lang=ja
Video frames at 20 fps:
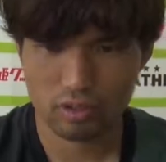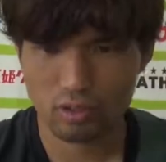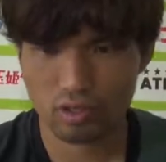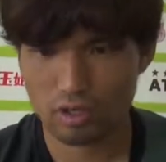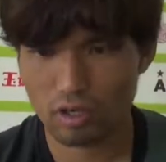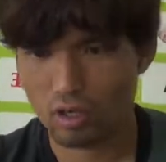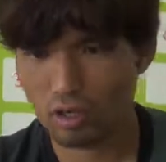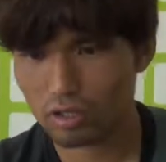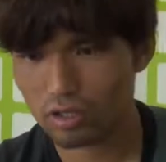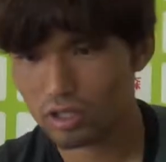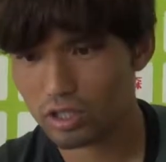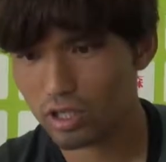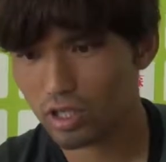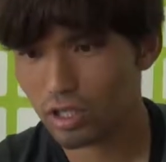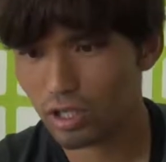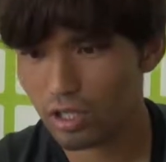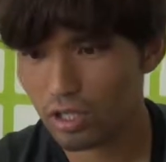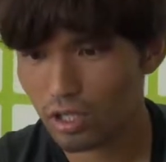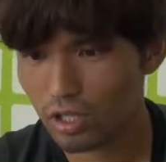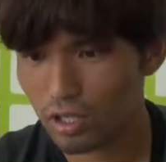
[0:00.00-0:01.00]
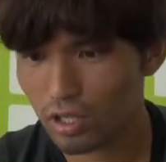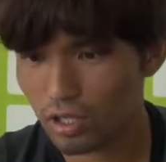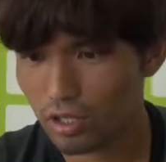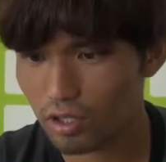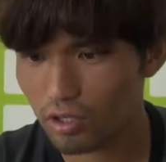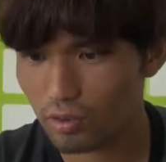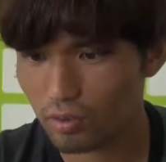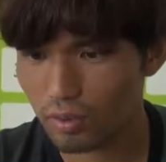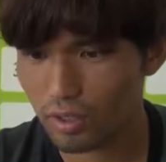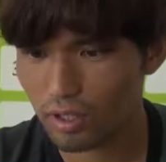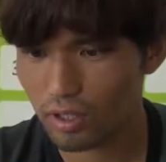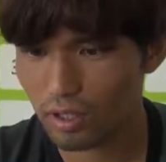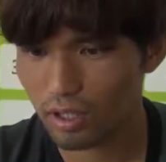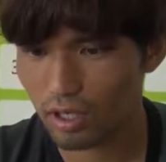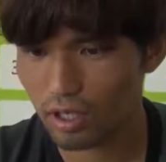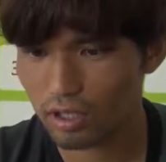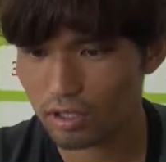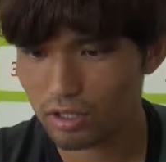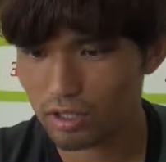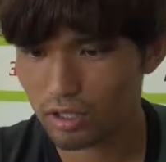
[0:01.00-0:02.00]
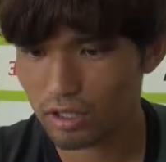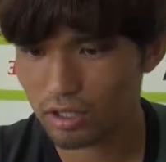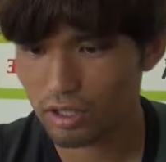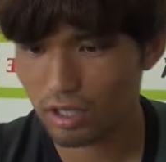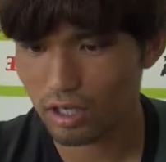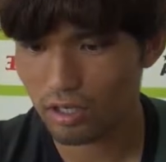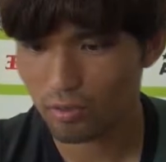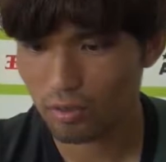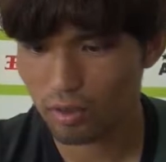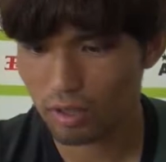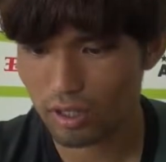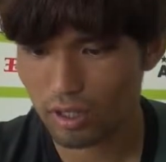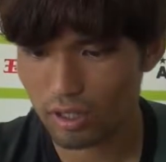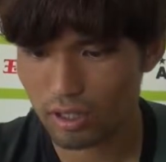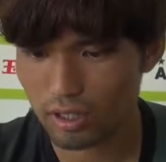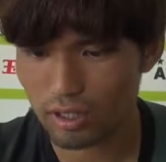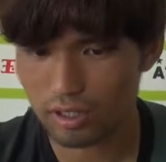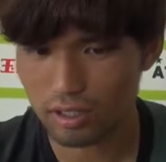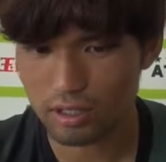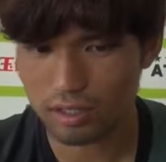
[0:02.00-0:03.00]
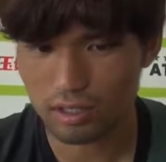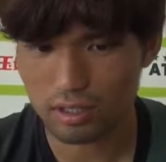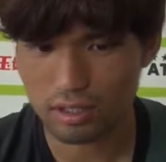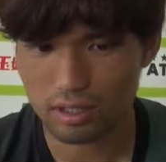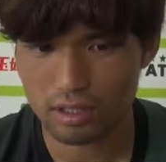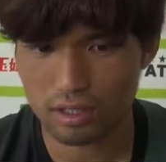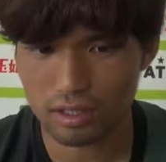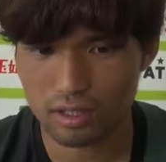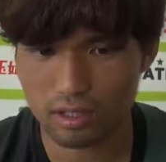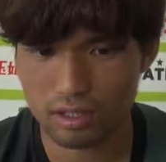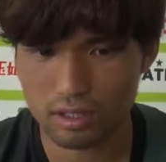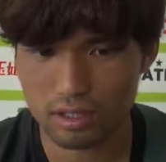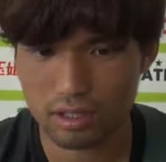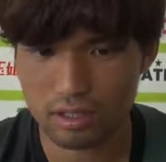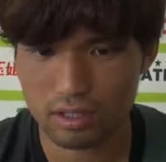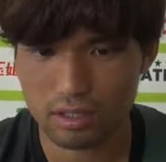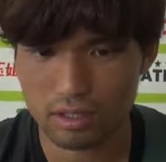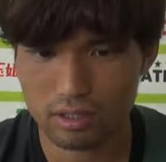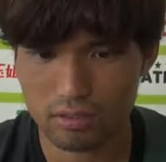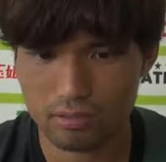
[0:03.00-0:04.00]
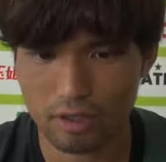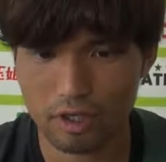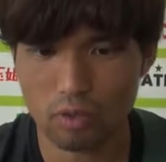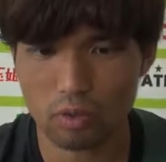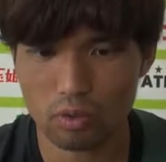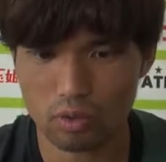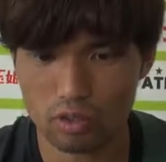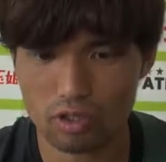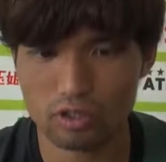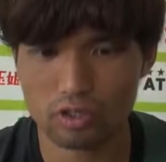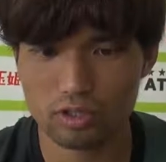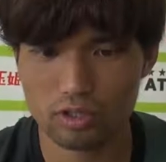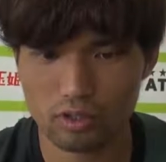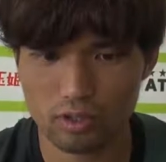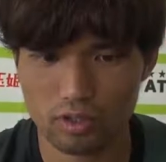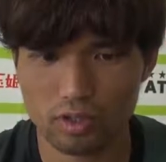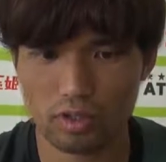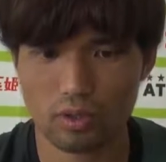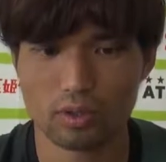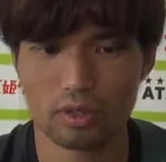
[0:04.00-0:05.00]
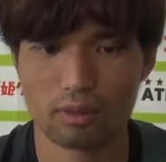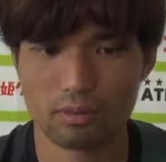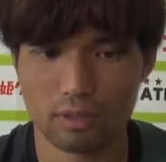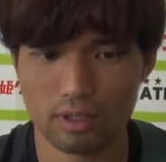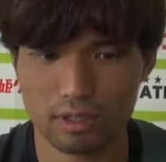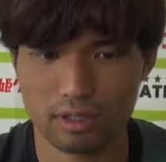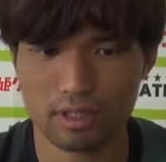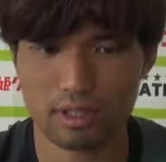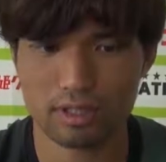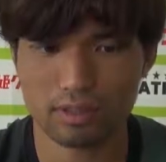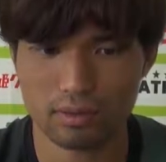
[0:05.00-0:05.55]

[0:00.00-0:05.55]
っていや知り合いだった人もは誰もいないああそうなんですね、まあ、共通の人はいますけど